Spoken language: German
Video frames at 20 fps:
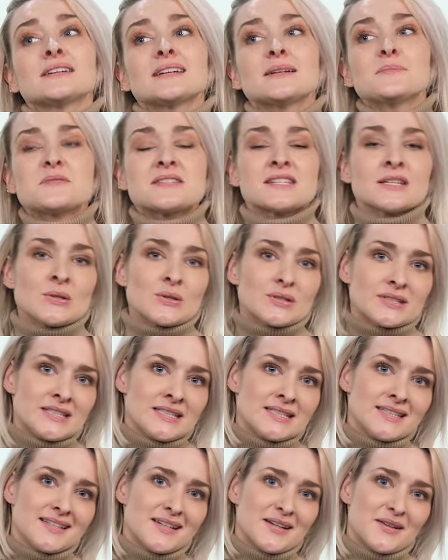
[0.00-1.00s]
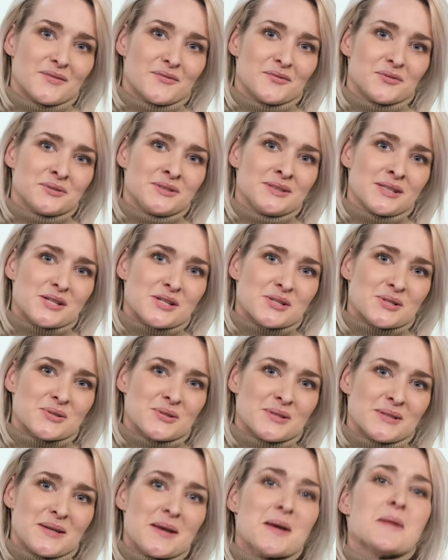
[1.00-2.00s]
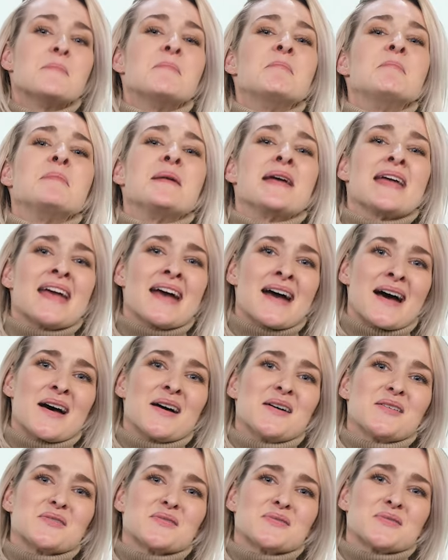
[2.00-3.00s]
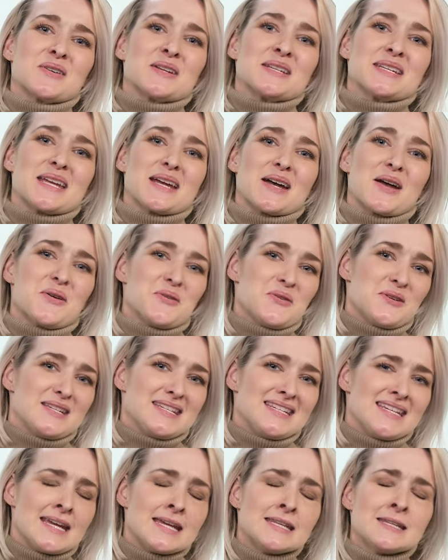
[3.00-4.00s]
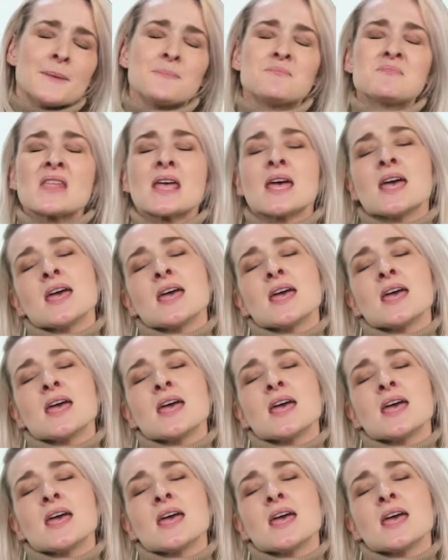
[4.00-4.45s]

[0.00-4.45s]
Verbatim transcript: und da gibt es ja noch die wunderschöne Mehr von der Hygiene.